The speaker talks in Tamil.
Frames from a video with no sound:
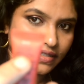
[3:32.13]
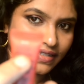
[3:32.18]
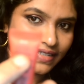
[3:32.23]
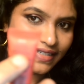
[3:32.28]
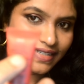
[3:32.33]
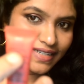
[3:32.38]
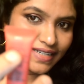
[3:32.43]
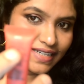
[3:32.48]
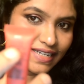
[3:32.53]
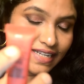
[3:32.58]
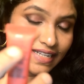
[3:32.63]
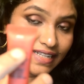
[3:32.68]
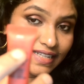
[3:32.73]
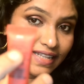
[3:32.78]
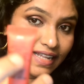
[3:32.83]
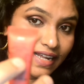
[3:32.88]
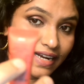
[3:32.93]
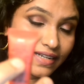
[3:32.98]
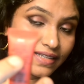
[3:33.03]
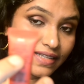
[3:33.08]
இந்த
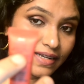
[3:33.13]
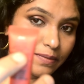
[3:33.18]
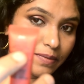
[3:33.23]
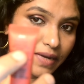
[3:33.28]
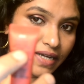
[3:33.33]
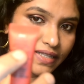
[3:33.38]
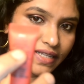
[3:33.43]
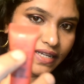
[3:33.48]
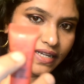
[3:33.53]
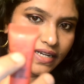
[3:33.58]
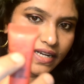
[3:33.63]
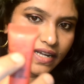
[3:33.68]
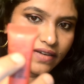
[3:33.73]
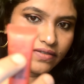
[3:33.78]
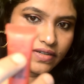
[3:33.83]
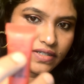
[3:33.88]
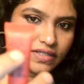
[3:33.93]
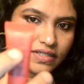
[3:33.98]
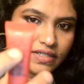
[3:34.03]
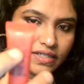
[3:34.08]
இந்த இடத்துல பார்த்தீங்கன்னா
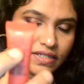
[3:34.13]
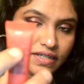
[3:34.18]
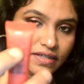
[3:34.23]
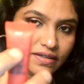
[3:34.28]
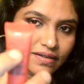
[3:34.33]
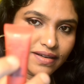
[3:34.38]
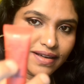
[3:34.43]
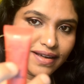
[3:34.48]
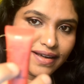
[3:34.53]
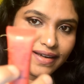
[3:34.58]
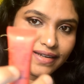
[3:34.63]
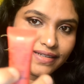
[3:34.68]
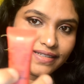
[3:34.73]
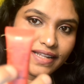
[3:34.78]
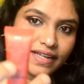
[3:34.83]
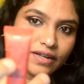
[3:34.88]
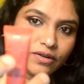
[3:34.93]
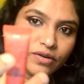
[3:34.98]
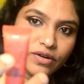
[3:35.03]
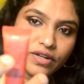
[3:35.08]
வந்து
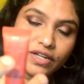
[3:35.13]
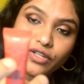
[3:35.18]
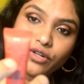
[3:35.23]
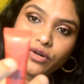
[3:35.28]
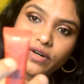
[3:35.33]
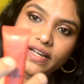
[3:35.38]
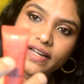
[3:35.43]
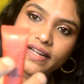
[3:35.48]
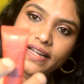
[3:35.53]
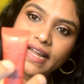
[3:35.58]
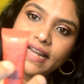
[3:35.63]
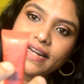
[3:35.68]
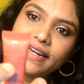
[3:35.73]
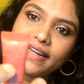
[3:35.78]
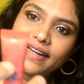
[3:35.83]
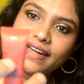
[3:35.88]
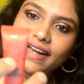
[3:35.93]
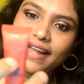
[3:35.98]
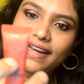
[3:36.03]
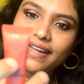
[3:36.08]
இந்த இதோட
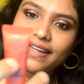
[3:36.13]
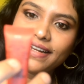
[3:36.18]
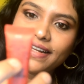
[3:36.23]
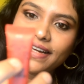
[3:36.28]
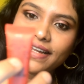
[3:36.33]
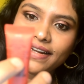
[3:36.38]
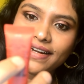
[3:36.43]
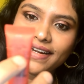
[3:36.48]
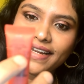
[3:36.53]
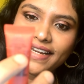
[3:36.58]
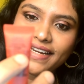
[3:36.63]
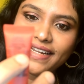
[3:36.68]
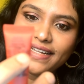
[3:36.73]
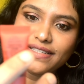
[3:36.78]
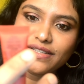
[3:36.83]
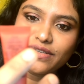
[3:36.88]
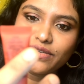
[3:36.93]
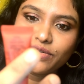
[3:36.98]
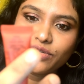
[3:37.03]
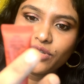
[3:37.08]
என்ன கலருங்கிற
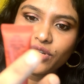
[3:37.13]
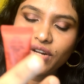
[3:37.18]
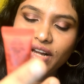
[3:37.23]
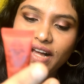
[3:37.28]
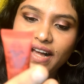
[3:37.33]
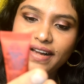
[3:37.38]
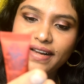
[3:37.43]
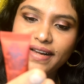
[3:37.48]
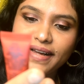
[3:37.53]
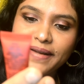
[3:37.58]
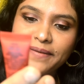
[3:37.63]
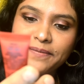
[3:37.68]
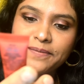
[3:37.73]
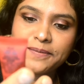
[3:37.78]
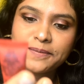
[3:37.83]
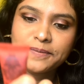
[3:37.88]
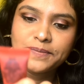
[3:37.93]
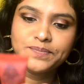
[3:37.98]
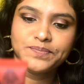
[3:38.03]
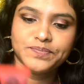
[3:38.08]
டீட்டெயில்ஸ் கொடுத்துருக்காங்க
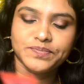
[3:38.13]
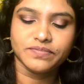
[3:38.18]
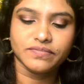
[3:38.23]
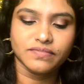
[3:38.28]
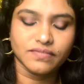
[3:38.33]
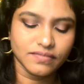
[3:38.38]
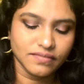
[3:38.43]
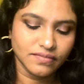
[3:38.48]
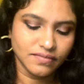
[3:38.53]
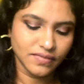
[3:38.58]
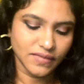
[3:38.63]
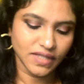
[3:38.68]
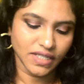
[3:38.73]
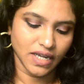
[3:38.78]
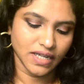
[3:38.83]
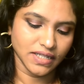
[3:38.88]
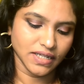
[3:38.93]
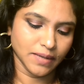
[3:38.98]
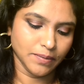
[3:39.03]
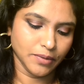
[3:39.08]

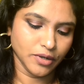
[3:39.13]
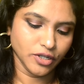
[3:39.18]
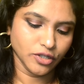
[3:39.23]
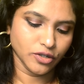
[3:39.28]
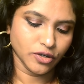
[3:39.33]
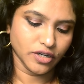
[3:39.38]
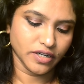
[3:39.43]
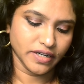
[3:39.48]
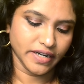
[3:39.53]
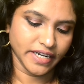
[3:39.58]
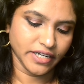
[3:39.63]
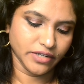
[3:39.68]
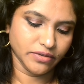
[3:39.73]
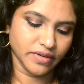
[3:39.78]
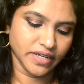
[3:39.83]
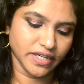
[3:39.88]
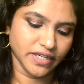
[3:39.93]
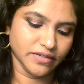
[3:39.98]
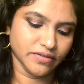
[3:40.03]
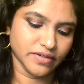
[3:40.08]
அதுக்கப்புறம் இதோட நெட்
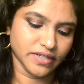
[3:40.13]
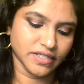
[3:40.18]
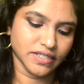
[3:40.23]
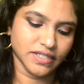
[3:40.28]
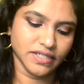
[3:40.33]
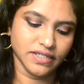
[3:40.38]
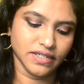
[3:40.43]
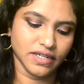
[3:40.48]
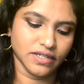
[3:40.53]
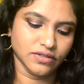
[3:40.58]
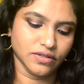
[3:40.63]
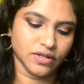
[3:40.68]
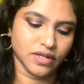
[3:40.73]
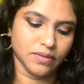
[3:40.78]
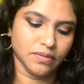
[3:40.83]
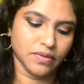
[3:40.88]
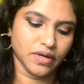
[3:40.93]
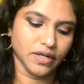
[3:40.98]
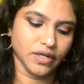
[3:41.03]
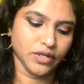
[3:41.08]
வெயிட் வந்து நான்
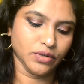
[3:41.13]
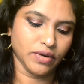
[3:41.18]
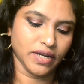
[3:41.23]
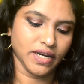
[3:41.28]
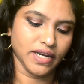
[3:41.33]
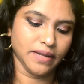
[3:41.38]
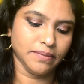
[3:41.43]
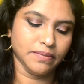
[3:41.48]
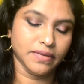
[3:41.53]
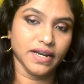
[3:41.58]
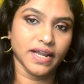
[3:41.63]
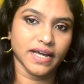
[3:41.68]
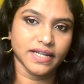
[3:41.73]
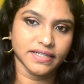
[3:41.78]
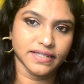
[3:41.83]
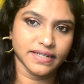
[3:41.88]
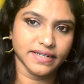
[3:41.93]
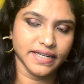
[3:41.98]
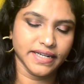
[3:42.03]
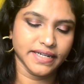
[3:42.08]
சொன்ன மாதிரி டுவெல் எம்எல்
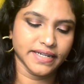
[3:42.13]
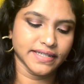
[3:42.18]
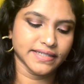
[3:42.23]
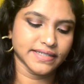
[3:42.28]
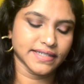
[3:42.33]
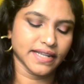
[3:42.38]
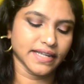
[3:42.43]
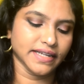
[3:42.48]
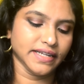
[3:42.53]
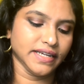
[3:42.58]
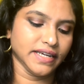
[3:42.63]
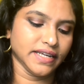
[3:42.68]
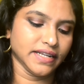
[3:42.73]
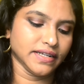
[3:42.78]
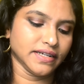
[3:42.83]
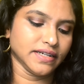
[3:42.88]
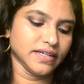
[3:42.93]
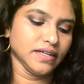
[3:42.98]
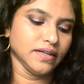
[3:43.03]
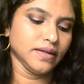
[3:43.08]
அதில் டீட்டெயில்ஸ்லாம் இங்கே
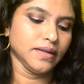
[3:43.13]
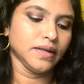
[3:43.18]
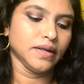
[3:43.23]
இருக்குது